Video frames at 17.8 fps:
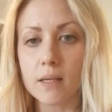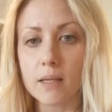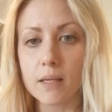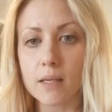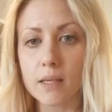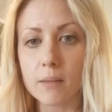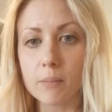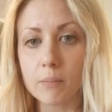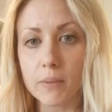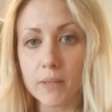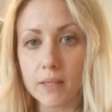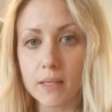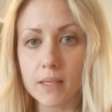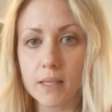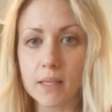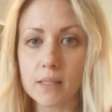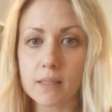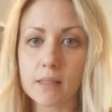eh,
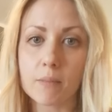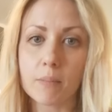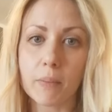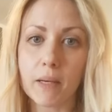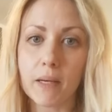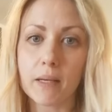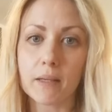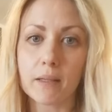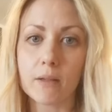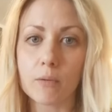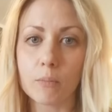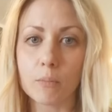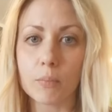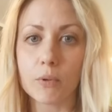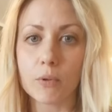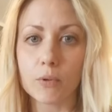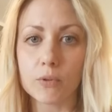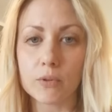perché si perde
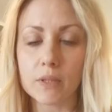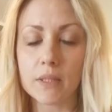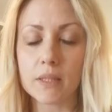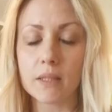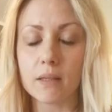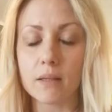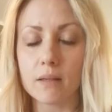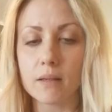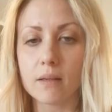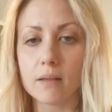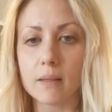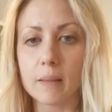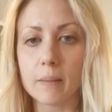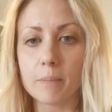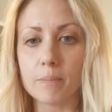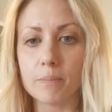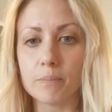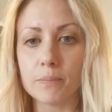un po' di
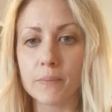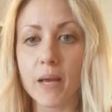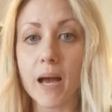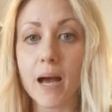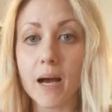ehm,